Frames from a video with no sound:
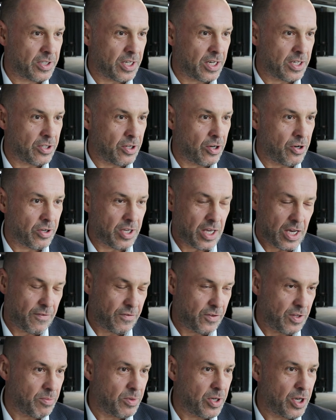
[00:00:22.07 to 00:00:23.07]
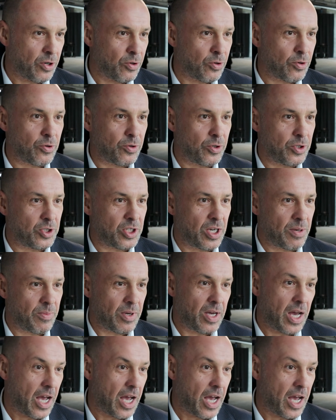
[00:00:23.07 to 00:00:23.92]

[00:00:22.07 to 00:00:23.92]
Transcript: technologiach. W tym kierunku idziemy.